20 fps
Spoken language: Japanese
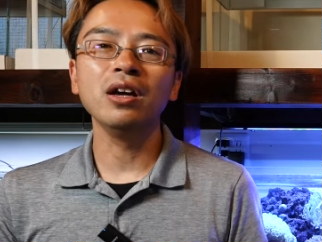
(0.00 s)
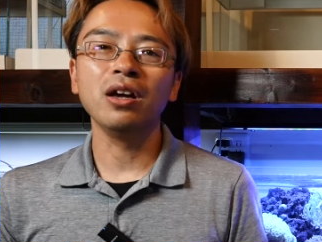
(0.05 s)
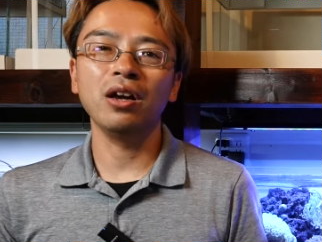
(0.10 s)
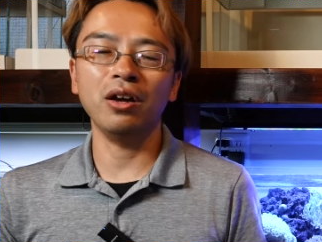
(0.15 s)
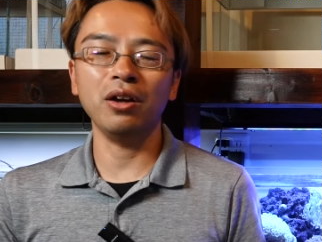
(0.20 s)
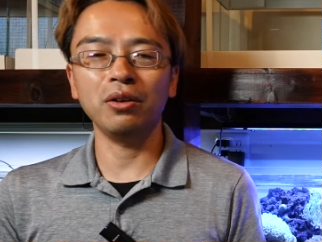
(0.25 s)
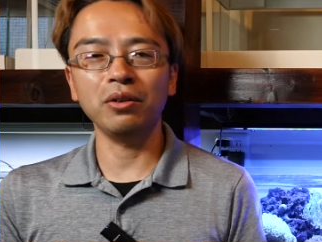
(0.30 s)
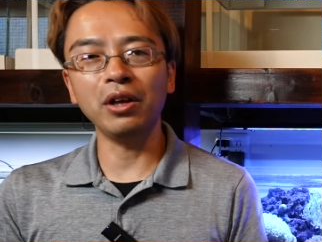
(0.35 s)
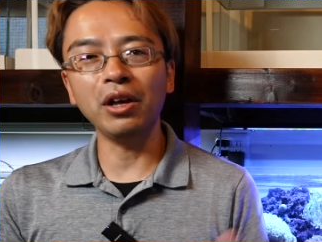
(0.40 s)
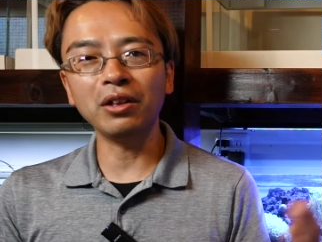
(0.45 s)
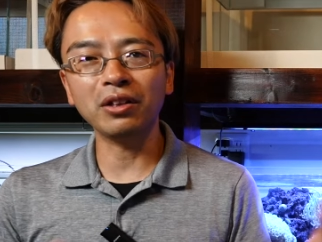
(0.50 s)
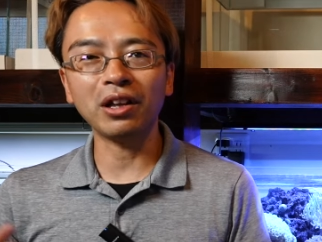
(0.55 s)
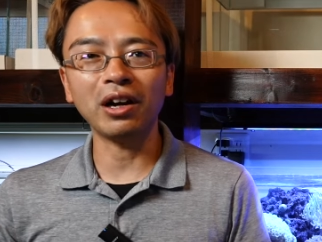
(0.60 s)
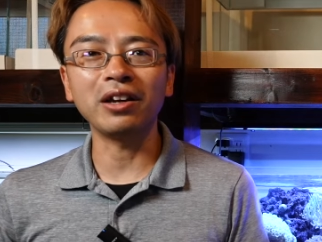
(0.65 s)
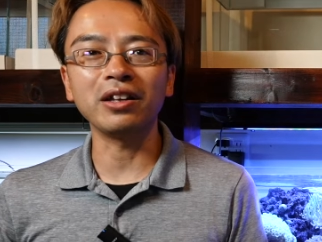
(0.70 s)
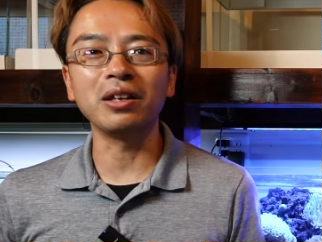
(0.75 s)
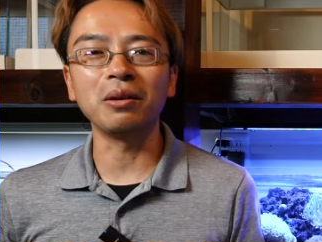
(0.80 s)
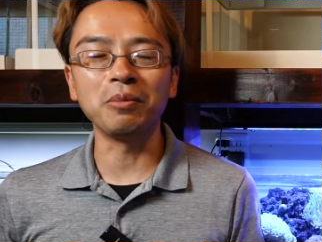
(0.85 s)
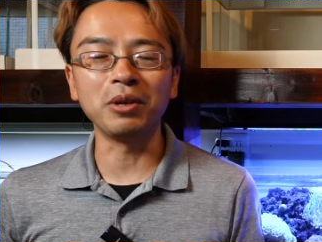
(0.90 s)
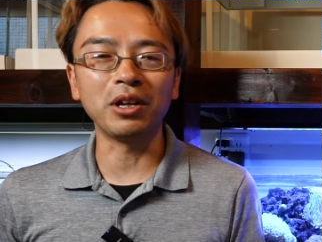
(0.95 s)
え年
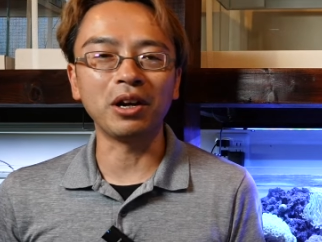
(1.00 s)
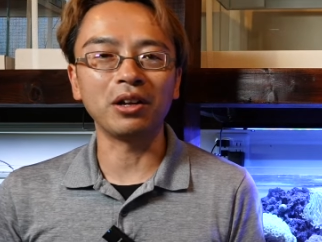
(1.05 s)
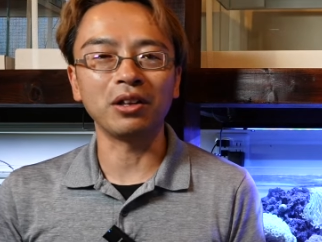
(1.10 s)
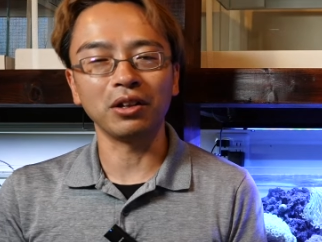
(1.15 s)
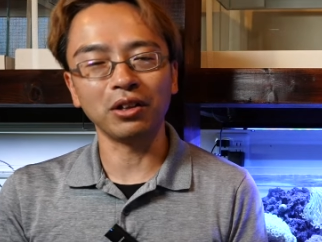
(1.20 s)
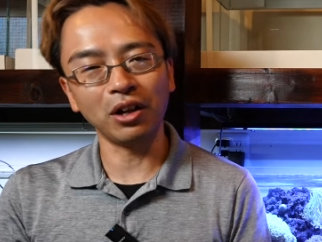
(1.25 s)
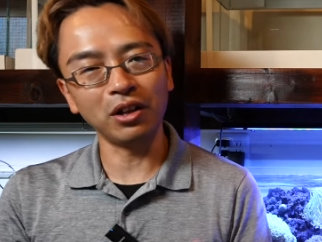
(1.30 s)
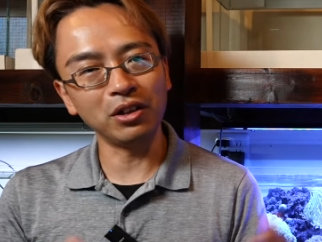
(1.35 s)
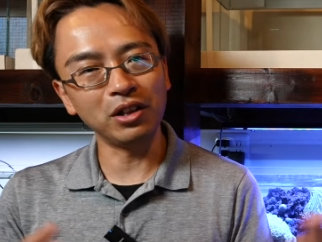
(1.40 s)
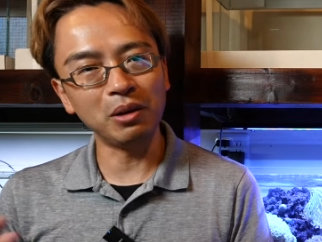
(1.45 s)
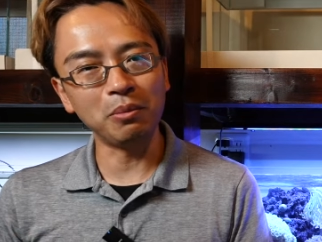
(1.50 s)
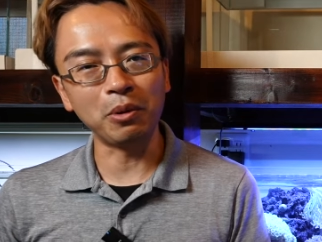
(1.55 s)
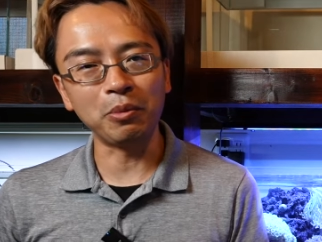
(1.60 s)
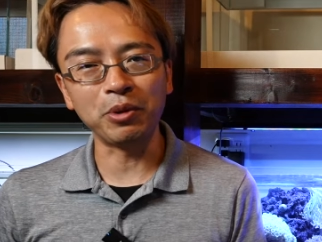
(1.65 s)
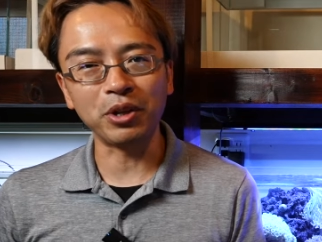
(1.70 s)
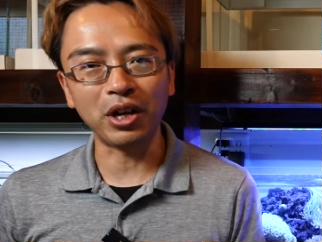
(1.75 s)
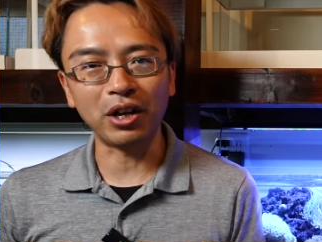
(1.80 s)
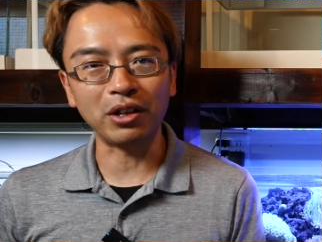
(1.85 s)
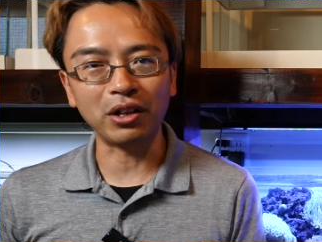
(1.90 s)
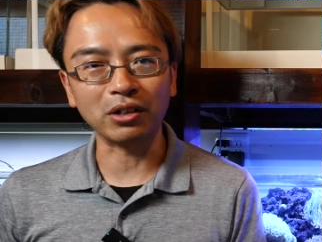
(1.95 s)
単位で見ないな何年も
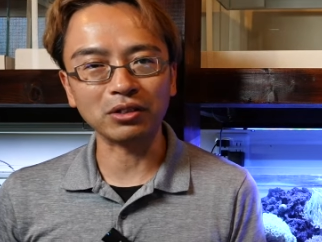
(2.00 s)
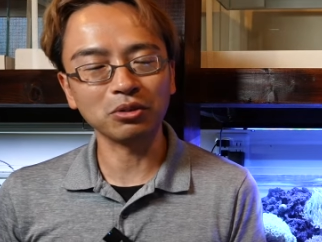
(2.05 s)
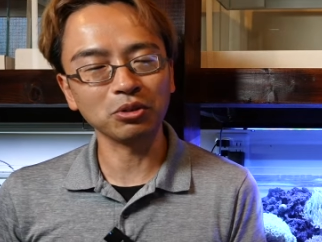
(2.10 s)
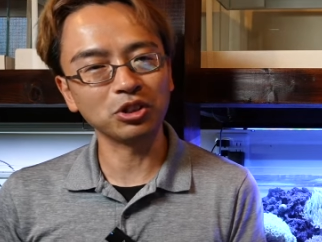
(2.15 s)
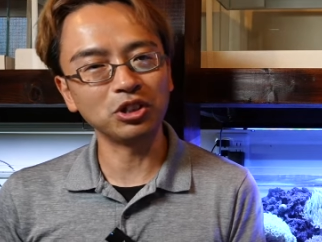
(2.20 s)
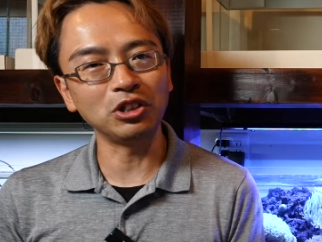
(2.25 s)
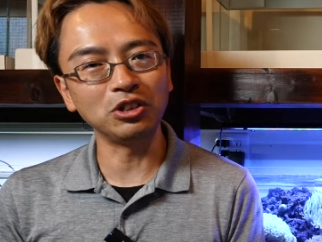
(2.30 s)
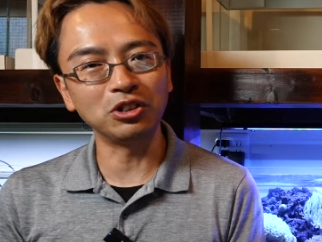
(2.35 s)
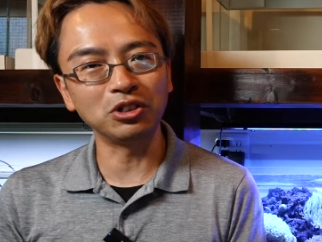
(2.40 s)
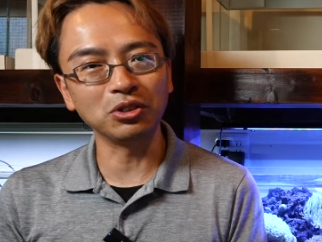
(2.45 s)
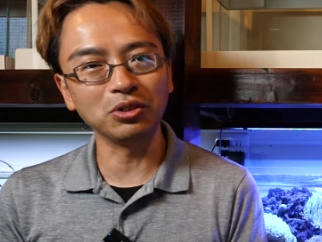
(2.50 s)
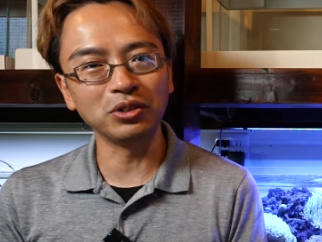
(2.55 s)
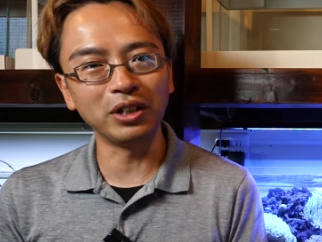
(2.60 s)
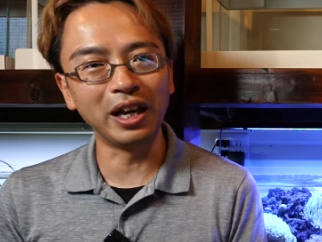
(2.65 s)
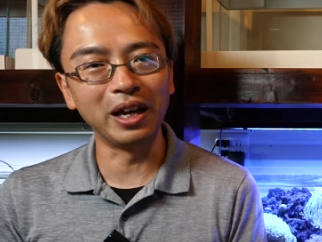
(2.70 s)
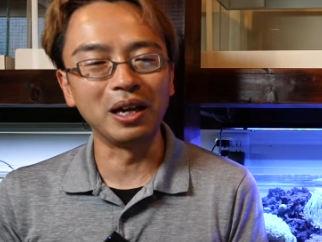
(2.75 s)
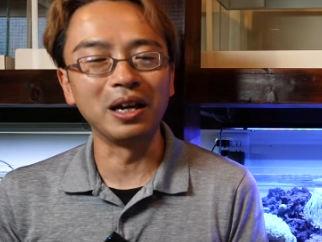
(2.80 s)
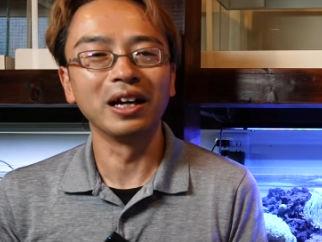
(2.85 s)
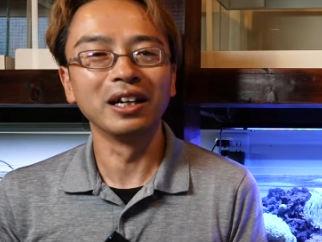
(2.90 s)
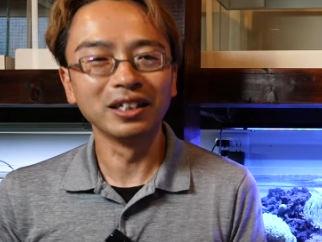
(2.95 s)
見ないなそして10
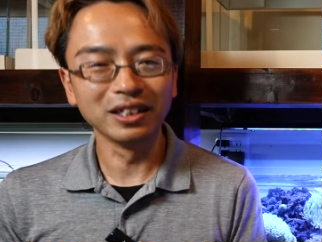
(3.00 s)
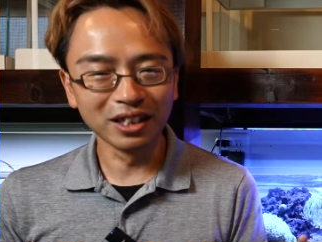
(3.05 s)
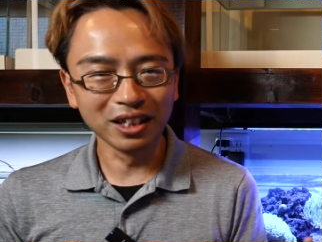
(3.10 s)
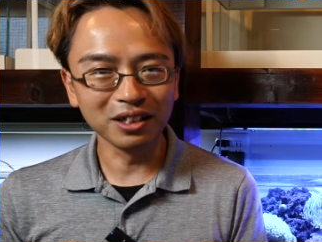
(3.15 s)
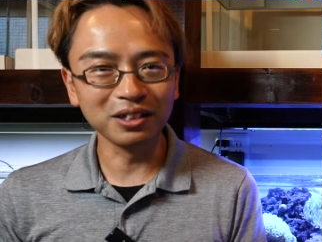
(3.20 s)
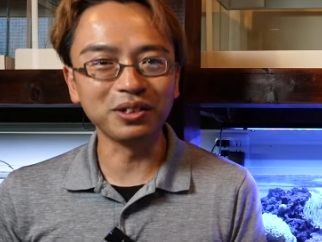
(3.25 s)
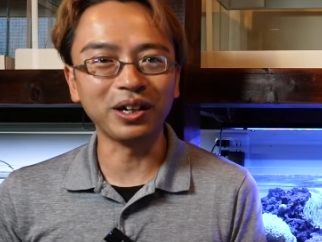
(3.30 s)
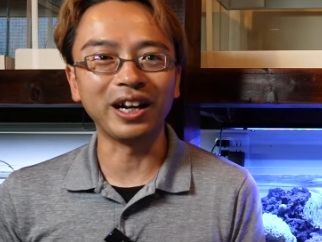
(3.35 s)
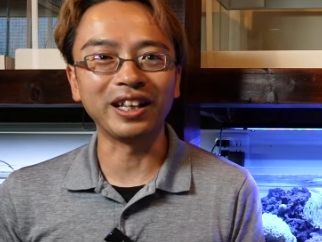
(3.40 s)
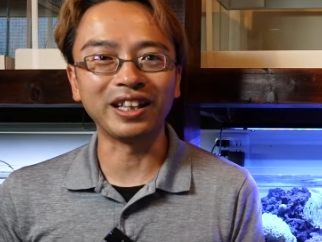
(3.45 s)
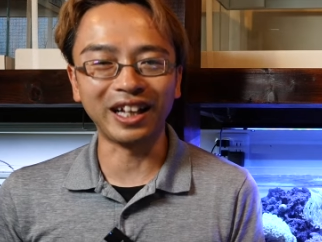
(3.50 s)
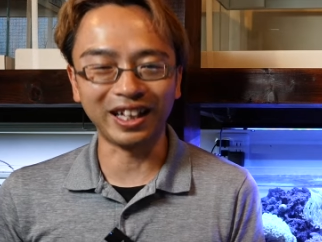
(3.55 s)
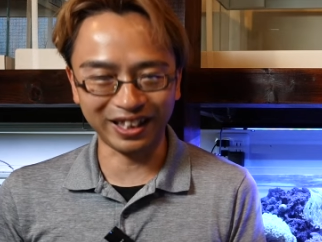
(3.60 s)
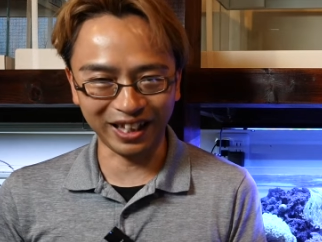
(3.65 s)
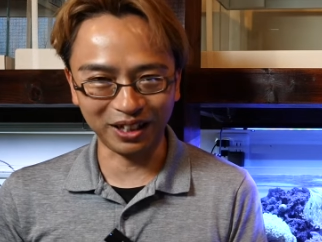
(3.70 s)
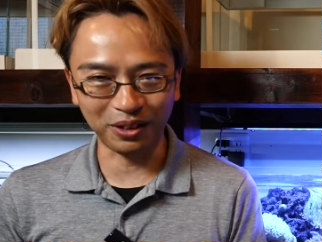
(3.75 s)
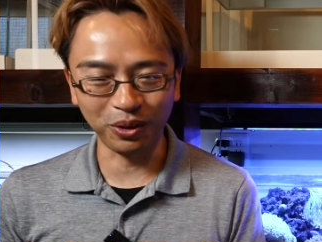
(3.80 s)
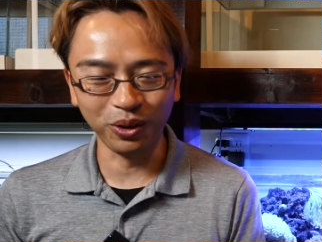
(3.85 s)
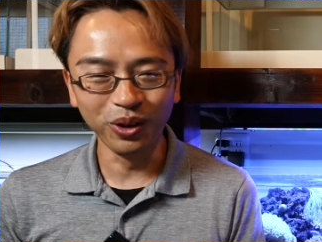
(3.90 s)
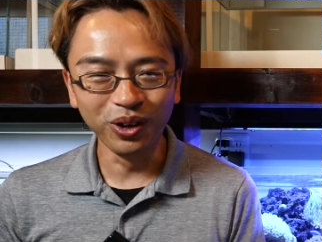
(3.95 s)
年ぐらい経っ
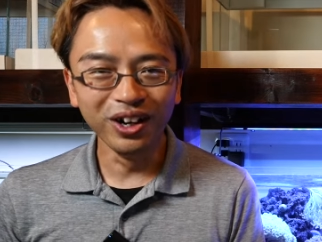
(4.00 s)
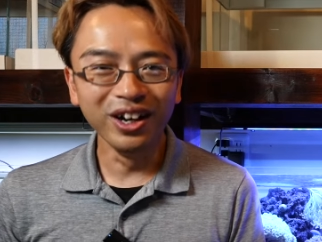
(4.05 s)
たと、